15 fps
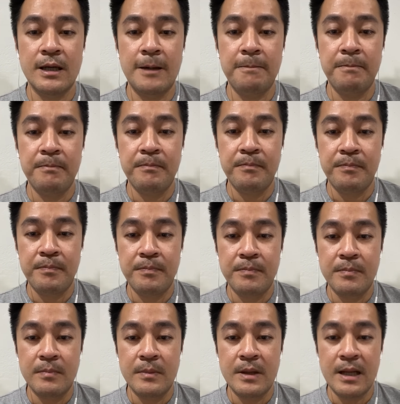ครับ
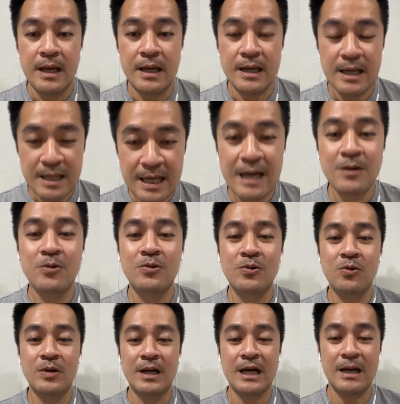ข้างๆค
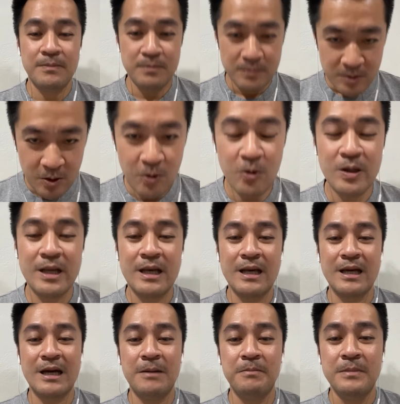รูนะครับโอเค
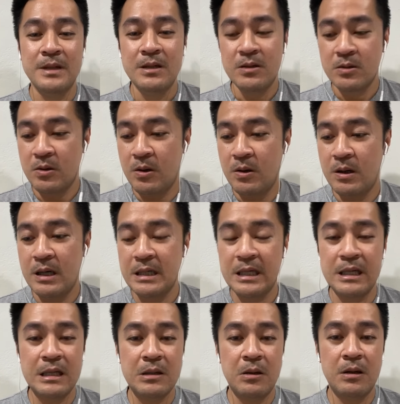ครับก็อัน
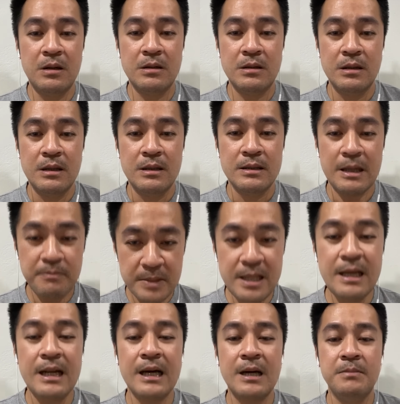นี้ก็เต็ม
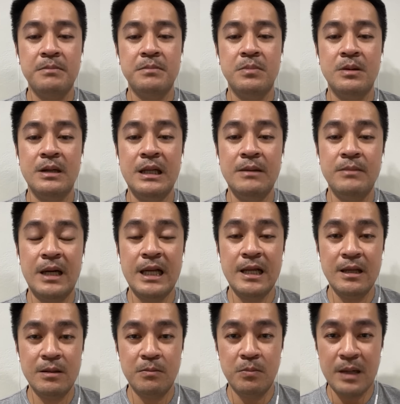ที่แล้วครับอัน
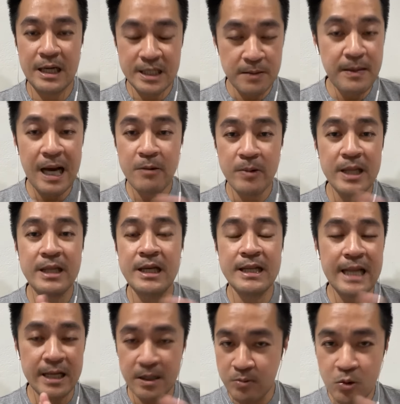นี้อธิบายเวที
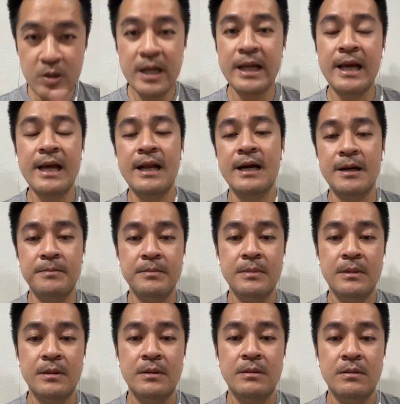ไหนก็พูดอย่างนี้นะครับ
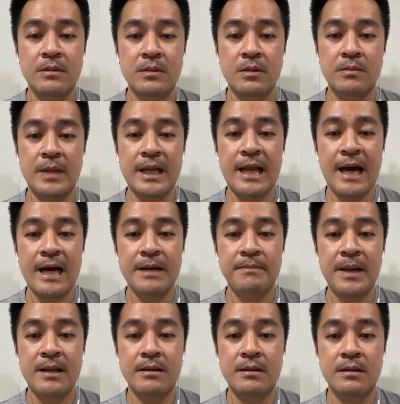ไม่ได้
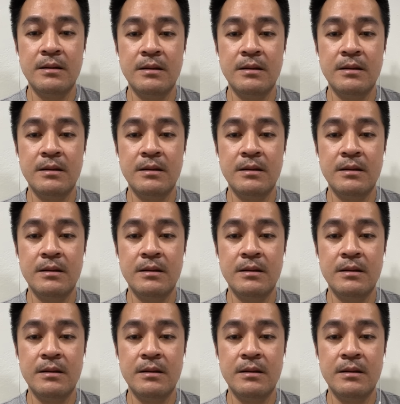เป็น